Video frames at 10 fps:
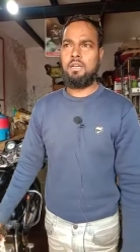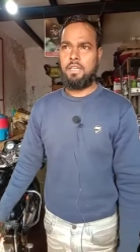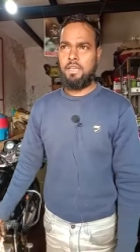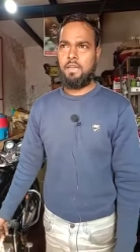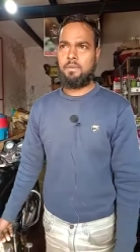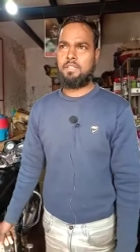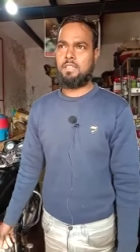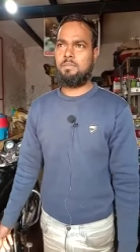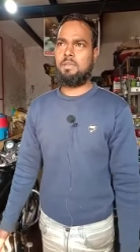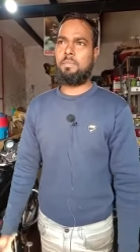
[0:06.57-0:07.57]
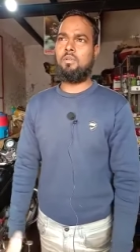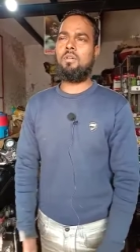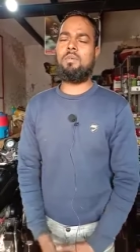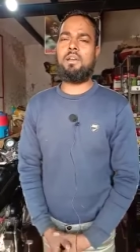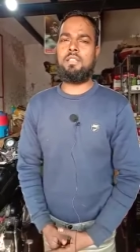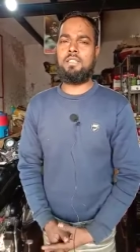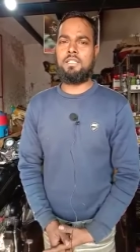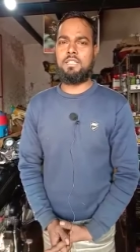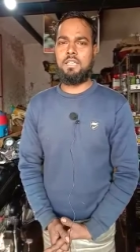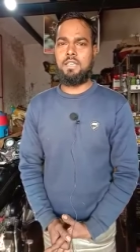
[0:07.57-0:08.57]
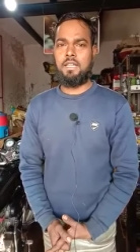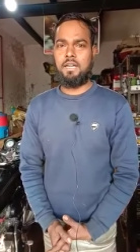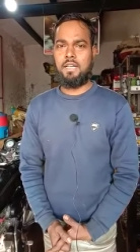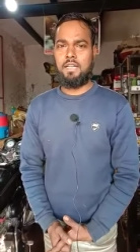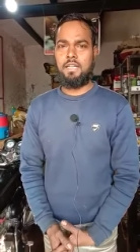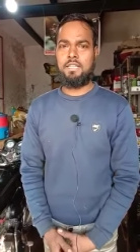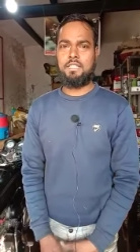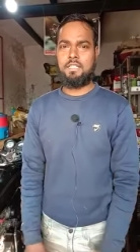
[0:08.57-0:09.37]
गेयर बक्से में प्रॉब्लम आ रही थी जिससे गेयर अटकने की